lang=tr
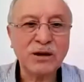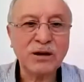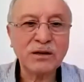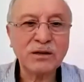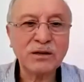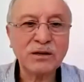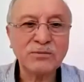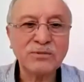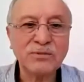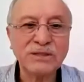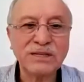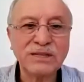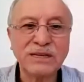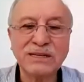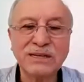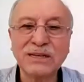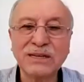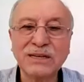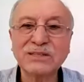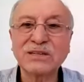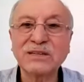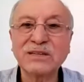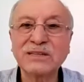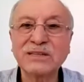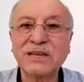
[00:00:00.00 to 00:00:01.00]
Hakk'ı bize
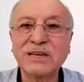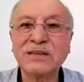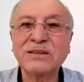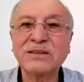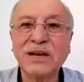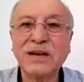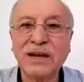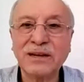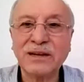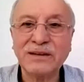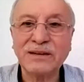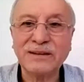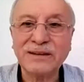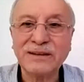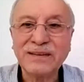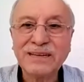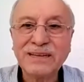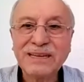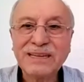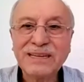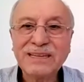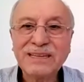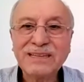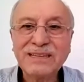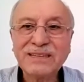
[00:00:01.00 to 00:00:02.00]
nasıl detaylı
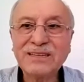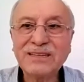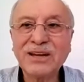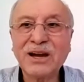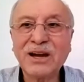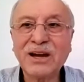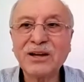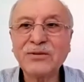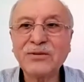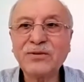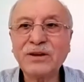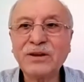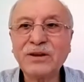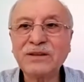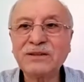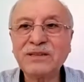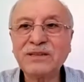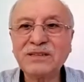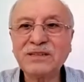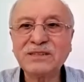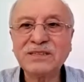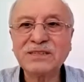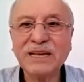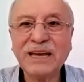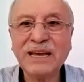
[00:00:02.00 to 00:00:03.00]
tarif
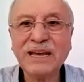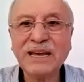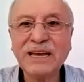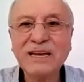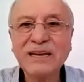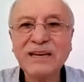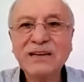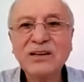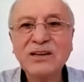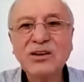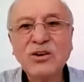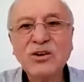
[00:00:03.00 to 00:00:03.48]
ettiyse,